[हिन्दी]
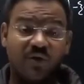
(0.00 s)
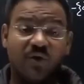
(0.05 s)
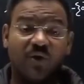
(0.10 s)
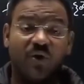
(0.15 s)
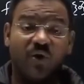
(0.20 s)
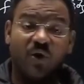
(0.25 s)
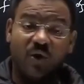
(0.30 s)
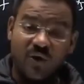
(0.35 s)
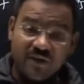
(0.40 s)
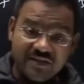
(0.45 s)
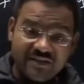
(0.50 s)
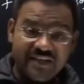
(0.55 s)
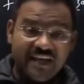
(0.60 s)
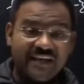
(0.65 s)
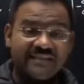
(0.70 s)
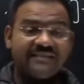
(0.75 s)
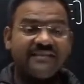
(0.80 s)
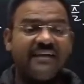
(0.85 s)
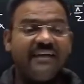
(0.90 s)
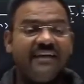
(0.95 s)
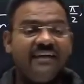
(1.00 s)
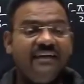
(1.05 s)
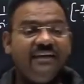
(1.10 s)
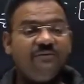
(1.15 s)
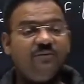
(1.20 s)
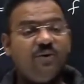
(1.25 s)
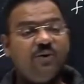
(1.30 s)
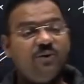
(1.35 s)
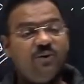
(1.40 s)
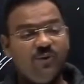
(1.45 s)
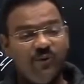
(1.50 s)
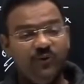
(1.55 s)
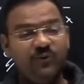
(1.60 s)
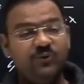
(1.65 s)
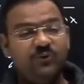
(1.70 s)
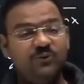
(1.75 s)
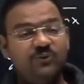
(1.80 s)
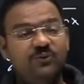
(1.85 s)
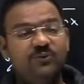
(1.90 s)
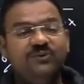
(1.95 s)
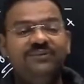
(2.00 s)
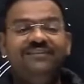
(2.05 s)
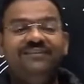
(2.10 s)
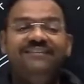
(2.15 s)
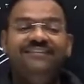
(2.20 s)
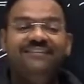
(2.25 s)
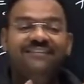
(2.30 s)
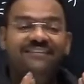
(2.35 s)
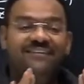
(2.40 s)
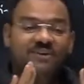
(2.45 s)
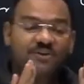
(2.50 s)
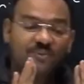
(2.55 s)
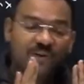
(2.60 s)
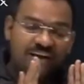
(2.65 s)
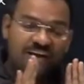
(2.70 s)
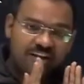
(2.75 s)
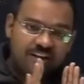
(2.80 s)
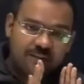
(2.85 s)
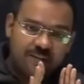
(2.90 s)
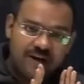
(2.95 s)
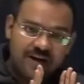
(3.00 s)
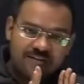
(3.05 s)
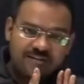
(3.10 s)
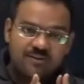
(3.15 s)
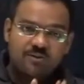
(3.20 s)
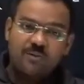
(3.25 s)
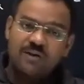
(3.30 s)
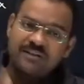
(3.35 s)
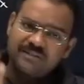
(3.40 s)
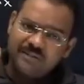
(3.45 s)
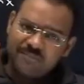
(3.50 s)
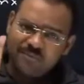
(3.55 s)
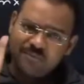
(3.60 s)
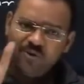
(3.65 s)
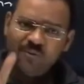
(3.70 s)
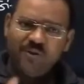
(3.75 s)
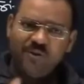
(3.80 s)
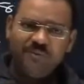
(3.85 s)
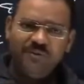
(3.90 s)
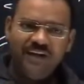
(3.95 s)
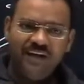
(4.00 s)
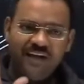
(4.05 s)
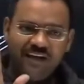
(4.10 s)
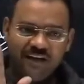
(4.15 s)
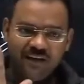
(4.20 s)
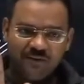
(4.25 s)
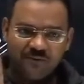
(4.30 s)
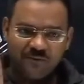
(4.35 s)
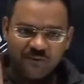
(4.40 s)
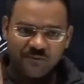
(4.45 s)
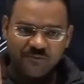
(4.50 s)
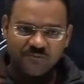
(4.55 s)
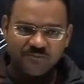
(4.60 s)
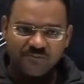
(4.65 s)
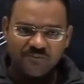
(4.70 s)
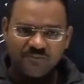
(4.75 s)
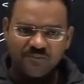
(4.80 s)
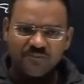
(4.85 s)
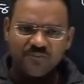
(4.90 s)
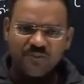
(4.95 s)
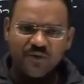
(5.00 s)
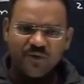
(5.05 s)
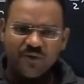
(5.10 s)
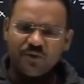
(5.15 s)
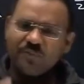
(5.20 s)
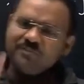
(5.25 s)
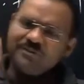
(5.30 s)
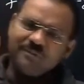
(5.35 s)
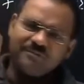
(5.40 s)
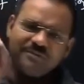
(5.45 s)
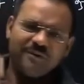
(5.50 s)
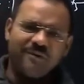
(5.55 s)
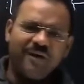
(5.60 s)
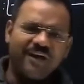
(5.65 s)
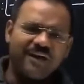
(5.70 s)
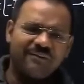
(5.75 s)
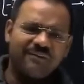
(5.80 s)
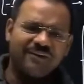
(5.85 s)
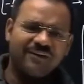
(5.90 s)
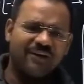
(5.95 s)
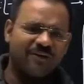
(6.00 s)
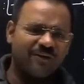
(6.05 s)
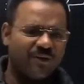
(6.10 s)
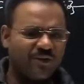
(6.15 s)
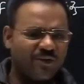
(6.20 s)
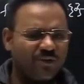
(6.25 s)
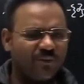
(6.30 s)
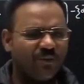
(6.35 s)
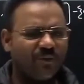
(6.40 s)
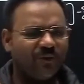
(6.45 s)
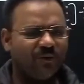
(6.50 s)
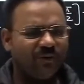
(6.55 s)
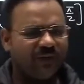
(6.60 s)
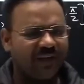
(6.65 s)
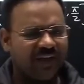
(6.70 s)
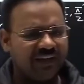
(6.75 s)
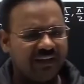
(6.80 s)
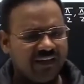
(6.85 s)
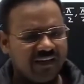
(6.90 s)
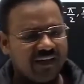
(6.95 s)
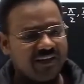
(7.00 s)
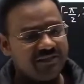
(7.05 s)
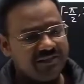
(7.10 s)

और जैसे ही वो उल्लू तुम्हारे दिमाग से तुम्हारे सपनों में भी आएगा वो तुम जब जब आंखें बंद करोगे तुम उल्लू दिखाई देगा जिस